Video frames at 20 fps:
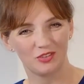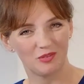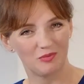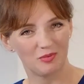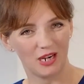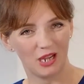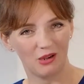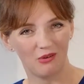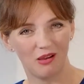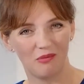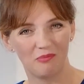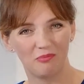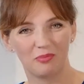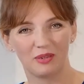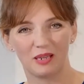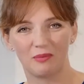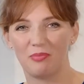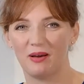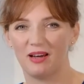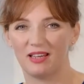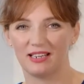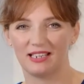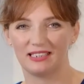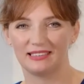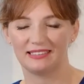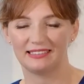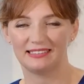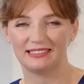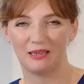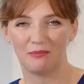wybrałam
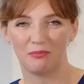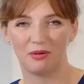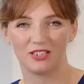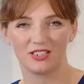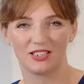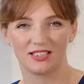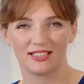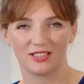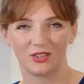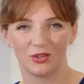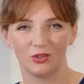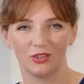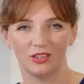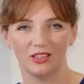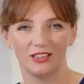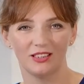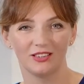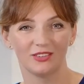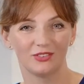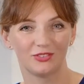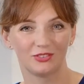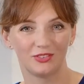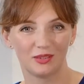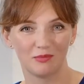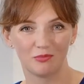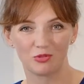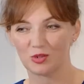preparat na bazie soli, w tym